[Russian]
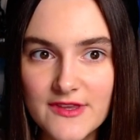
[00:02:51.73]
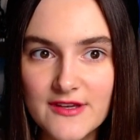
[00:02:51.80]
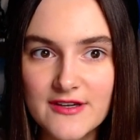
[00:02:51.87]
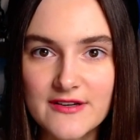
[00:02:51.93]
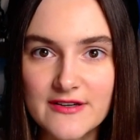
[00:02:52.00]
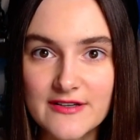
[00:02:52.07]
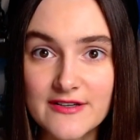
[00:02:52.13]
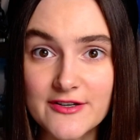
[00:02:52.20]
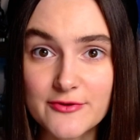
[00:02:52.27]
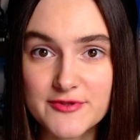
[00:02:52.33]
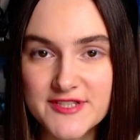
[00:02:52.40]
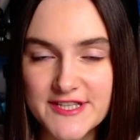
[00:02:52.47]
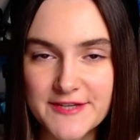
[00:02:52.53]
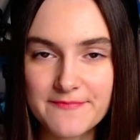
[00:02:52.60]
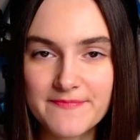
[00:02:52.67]

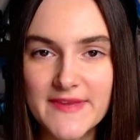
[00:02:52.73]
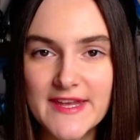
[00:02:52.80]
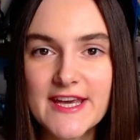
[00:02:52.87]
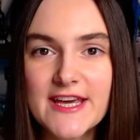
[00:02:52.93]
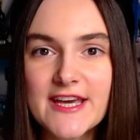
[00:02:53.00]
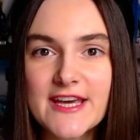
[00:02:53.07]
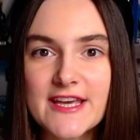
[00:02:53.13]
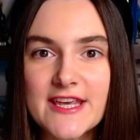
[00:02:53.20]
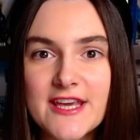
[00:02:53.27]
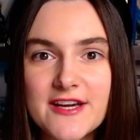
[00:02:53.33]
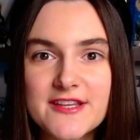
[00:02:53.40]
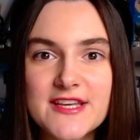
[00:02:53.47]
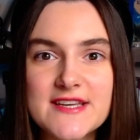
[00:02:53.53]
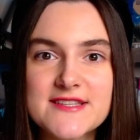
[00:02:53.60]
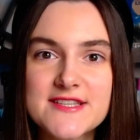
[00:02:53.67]
Руси, и
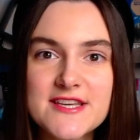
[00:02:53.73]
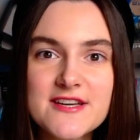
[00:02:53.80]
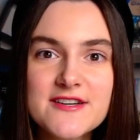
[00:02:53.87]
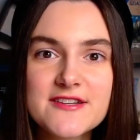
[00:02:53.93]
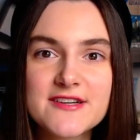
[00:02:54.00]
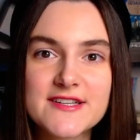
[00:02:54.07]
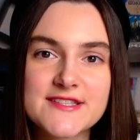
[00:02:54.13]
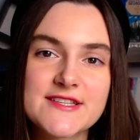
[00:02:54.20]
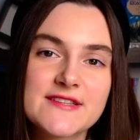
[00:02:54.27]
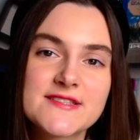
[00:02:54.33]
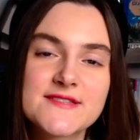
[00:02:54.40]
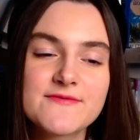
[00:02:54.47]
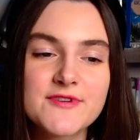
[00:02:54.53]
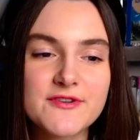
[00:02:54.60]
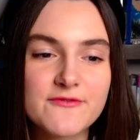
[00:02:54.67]
князь Игорь хотел
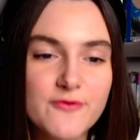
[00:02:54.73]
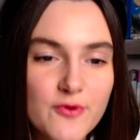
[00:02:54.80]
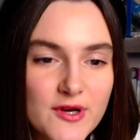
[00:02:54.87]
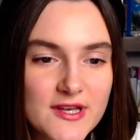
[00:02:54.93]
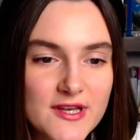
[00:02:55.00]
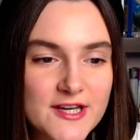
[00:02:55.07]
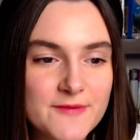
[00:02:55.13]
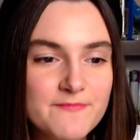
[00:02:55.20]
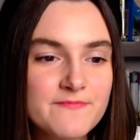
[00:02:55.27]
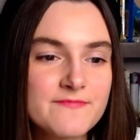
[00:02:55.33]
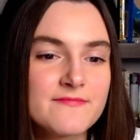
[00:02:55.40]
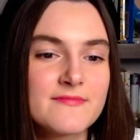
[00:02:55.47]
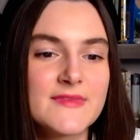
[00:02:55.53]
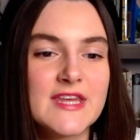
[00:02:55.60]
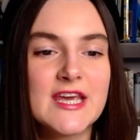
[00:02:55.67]
своевольно,
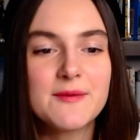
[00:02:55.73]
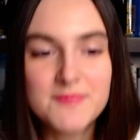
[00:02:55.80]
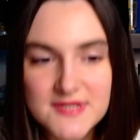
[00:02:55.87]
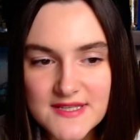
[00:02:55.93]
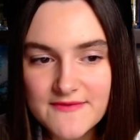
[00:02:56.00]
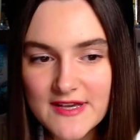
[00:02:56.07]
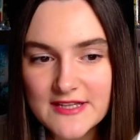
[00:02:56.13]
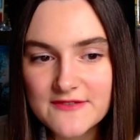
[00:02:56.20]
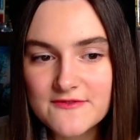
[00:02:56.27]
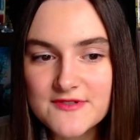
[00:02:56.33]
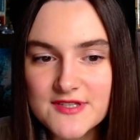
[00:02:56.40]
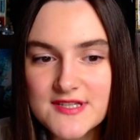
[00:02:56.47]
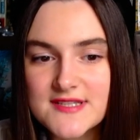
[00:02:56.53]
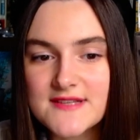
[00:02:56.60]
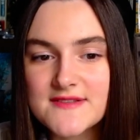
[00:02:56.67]
не
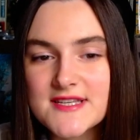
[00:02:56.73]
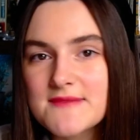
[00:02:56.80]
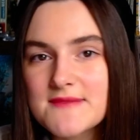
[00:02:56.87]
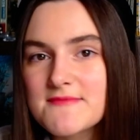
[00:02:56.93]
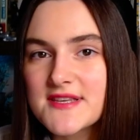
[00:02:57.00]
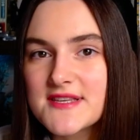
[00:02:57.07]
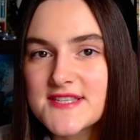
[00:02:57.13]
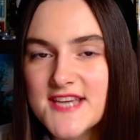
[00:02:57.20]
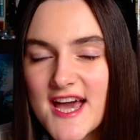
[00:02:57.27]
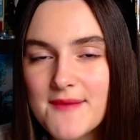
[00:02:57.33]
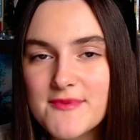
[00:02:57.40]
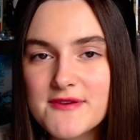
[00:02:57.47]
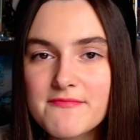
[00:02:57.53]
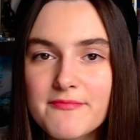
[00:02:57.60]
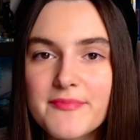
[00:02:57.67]
посоветовавшись со всеми
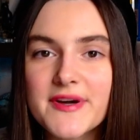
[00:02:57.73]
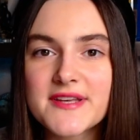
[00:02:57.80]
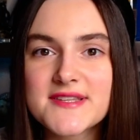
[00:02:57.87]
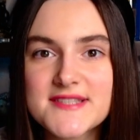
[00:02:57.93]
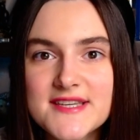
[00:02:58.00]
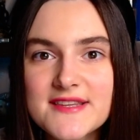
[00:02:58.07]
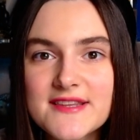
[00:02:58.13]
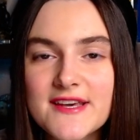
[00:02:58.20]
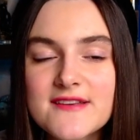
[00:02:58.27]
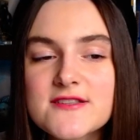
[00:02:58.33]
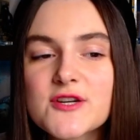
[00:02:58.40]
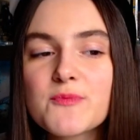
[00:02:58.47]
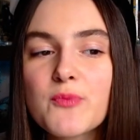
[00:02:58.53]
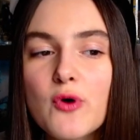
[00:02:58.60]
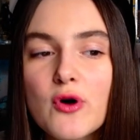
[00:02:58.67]
князьями, пойти на
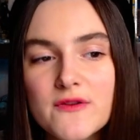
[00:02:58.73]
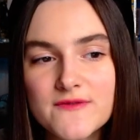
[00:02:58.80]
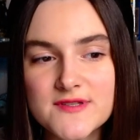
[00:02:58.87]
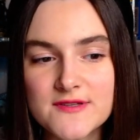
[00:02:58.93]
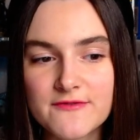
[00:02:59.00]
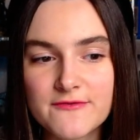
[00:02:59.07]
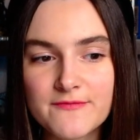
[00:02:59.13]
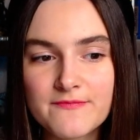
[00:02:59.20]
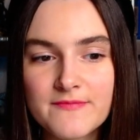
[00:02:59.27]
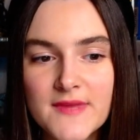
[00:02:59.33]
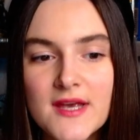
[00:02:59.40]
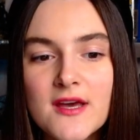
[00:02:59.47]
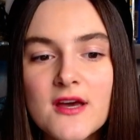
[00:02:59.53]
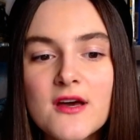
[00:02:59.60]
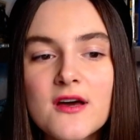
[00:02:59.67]
этих половцев –
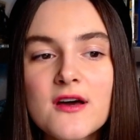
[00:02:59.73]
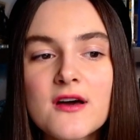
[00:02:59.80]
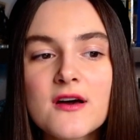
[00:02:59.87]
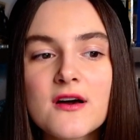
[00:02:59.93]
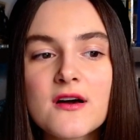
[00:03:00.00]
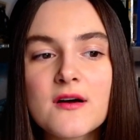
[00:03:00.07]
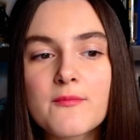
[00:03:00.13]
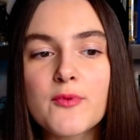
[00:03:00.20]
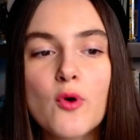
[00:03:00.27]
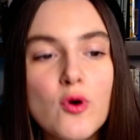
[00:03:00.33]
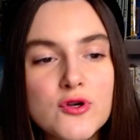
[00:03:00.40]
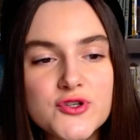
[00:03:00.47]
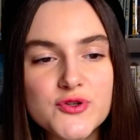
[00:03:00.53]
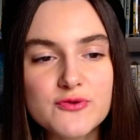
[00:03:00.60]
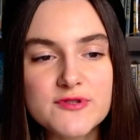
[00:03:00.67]

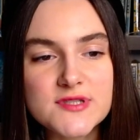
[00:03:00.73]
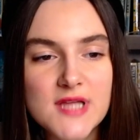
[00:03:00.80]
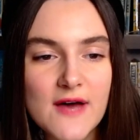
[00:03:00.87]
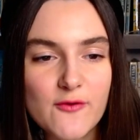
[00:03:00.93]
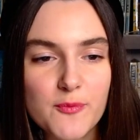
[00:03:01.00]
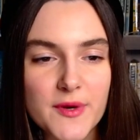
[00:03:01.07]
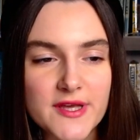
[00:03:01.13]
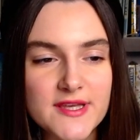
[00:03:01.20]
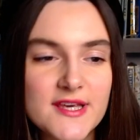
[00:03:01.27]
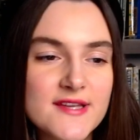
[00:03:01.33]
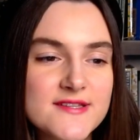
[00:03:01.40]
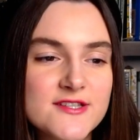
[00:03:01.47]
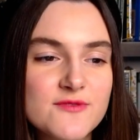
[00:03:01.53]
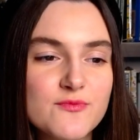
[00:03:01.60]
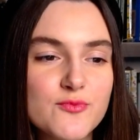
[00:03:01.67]
Прошлую славу
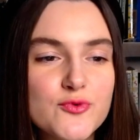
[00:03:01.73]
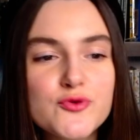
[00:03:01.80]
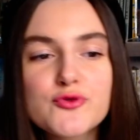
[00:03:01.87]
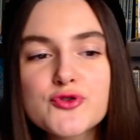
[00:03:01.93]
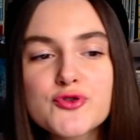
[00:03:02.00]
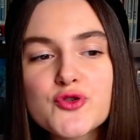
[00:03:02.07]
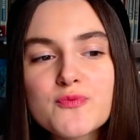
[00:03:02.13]
похитим, будущую